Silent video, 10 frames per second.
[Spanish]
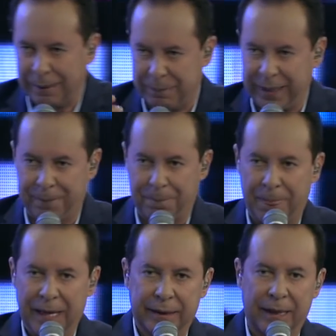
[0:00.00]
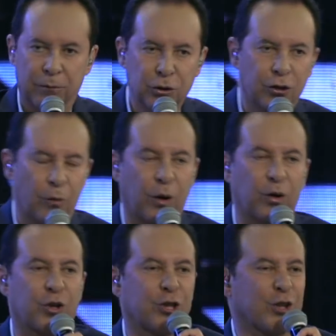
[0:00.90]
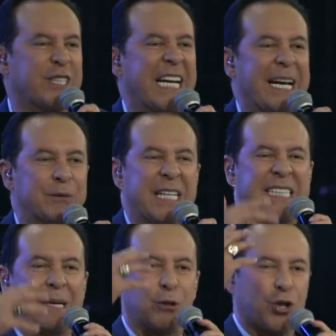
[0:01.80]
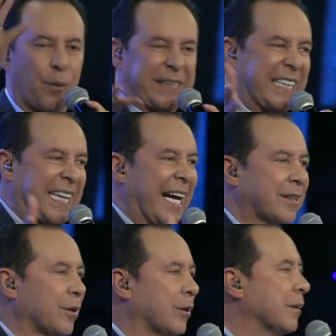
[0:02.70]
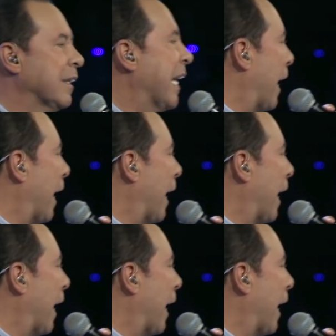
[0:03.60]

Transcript: también del mundo, luego nosotros salíamos y hacíamos obras de teatro